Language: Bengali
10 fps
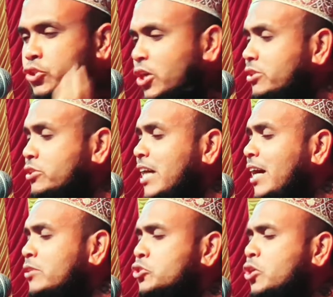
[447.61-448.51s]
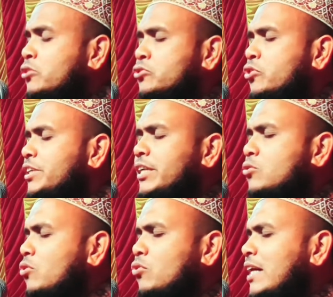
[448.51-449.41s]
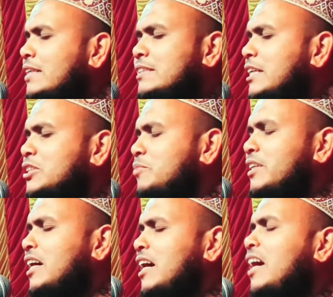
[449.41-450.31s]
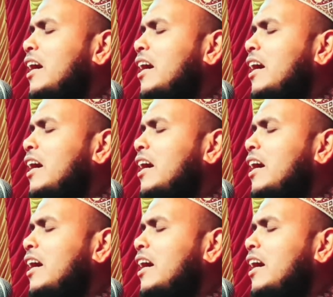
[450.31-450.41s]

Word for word: সন্তান সন্ততি কোনো কাজে আসবে না